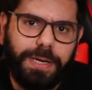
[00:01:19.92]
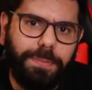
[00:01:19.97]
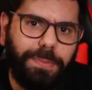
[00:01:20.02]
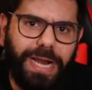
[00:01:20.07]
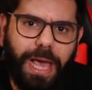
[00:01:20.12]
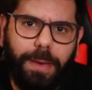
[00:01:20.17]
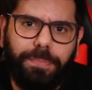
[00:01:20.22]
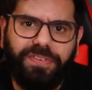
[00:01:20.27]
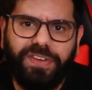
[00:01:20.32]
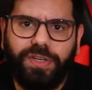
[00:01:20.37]
انا
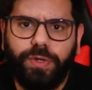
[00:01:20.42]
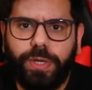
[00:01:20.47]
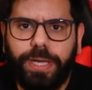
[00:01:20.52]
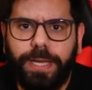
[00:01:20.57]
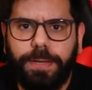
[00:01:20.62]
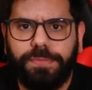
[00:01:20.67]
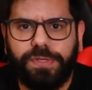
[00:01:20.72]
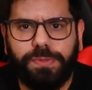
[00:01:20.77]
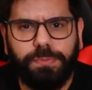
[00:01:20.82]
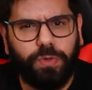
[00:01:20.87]
بلعب فيديو
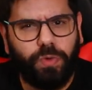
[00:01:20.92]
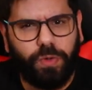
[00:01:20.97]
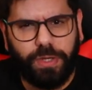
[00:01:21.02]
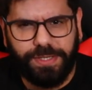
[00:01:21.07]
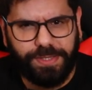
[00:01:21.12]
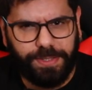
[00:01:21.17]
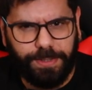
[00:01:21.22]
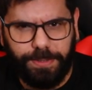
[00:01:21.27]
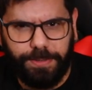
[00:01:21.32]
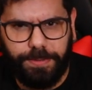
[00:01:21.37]
جيمز من
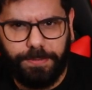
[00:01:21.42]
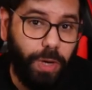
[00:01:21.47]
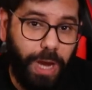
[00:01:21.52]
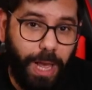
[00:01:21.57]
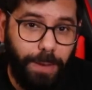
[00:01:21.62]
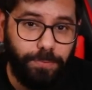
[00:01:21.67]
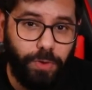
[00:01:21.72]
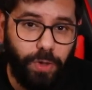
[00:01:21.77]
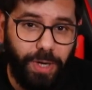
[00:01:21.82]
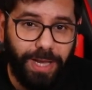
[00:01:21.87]
وانا صغير
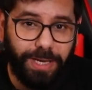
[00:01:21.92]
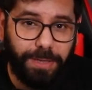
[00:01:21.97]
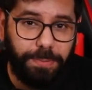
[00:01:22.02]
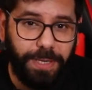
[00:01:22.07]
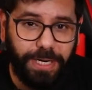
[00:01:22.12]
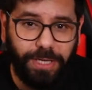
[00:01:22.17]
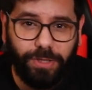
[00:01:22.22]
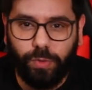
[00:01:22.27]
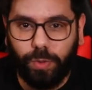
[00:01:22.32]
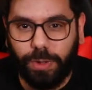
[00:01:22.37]
والحمد لله
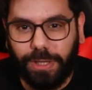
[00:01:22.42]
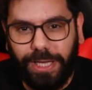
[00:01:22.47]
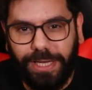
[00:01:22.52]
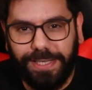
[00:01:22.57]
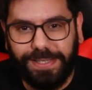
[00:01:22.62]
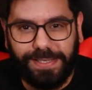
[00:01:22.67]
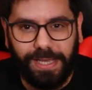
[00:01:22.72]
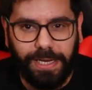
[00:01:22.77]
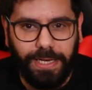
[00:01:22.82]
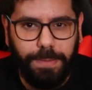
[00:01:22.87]
كبرت
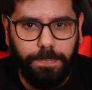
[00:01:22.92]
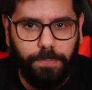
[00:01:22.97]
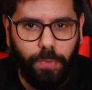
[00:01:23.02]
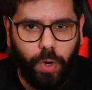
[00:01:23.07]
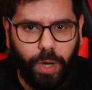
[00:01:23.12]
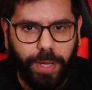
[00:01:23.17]
وطلعت سليم